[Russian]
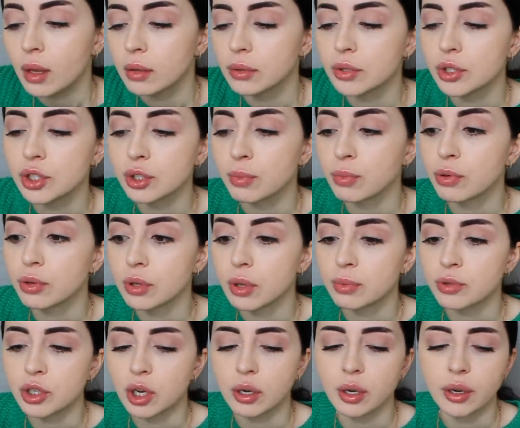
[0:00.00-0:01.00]
До сих пор
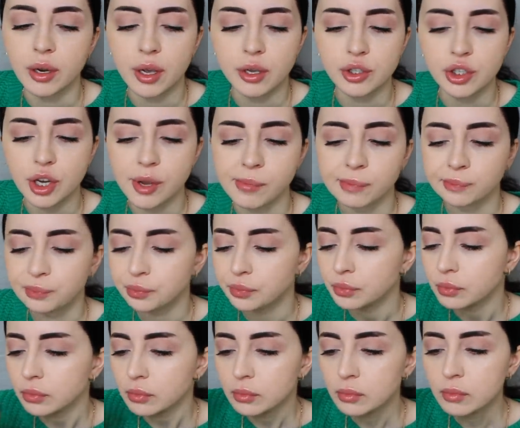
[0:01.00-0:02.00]
лапша горячая.
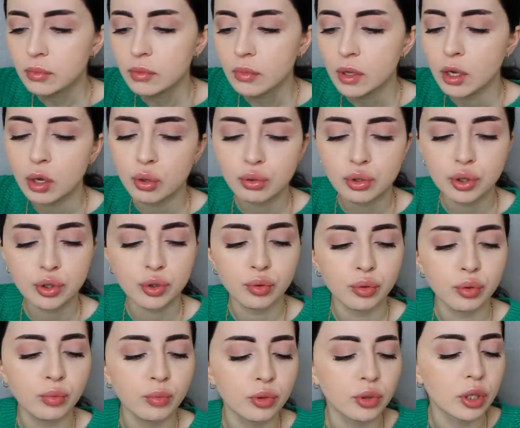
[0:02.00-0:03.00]
Я уже
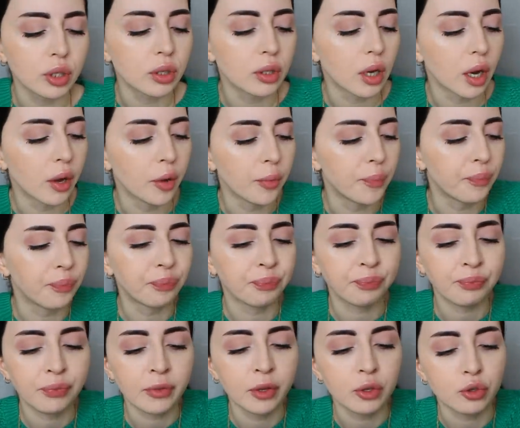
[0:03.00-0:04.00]
шаурму доедаю.
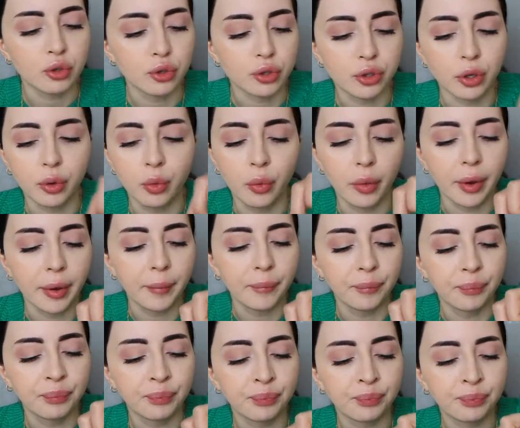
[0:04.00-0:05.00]
Что ж такое?
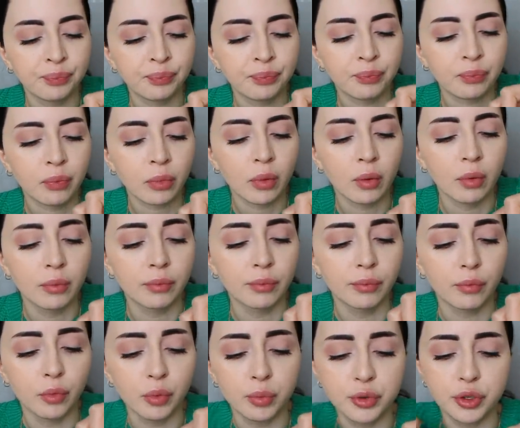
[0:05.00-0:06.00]

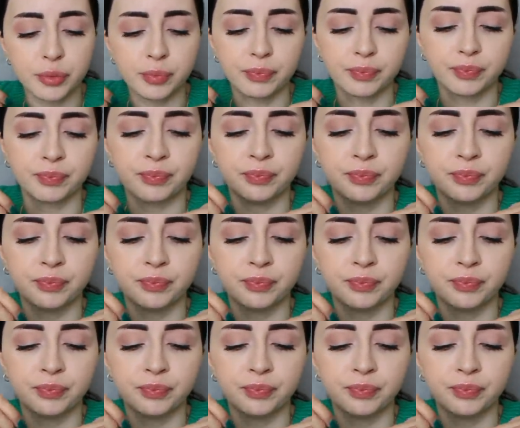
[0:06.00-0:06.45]
В общем,